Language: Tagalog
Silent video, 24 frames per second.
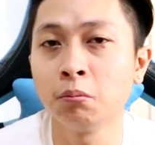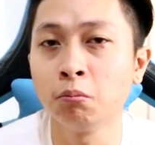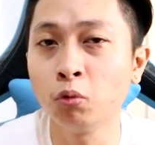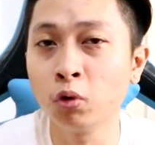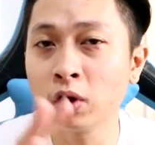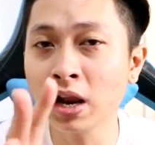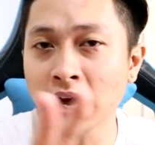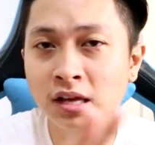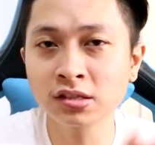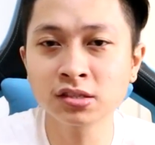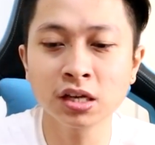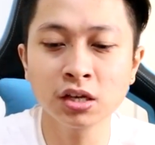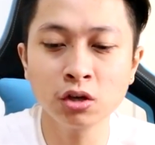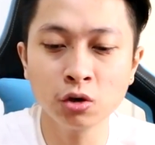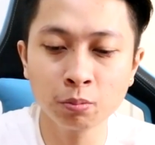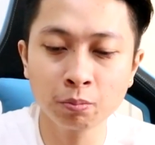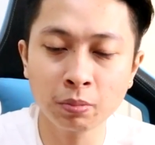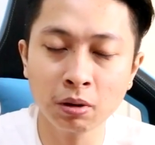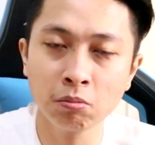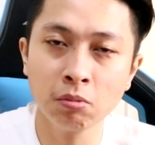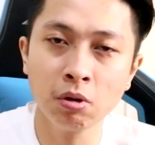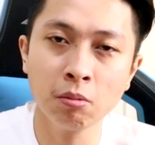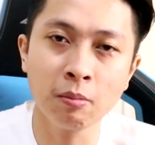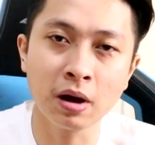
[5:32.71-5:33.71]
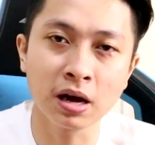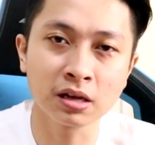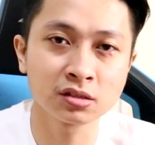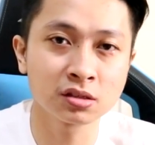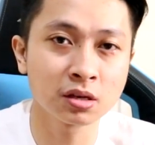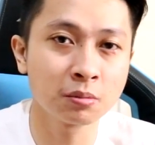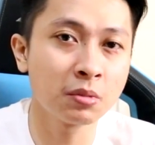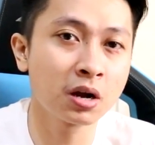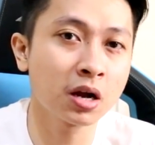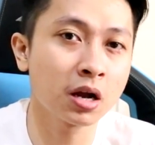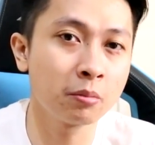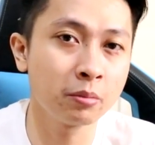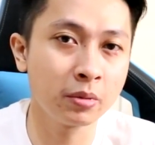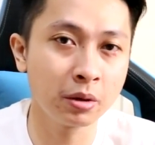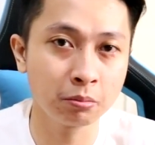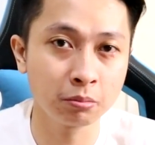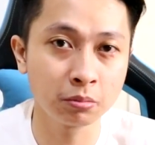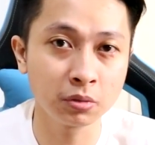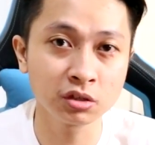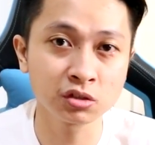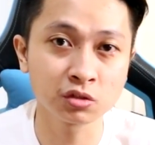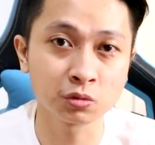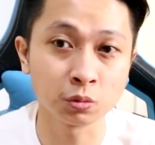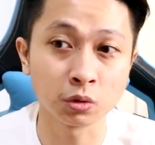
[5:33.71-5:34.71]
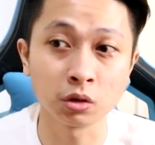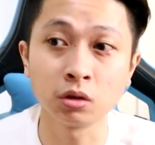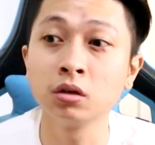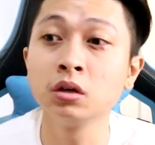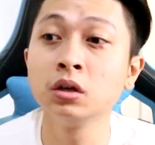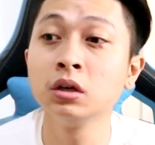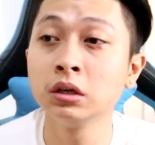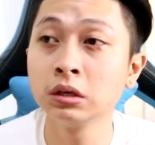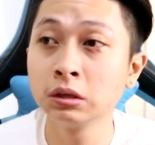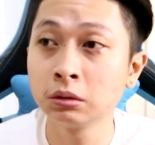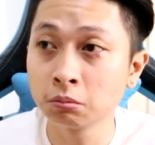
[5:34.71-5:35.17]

mula sa'yo pababa sa mga members mo,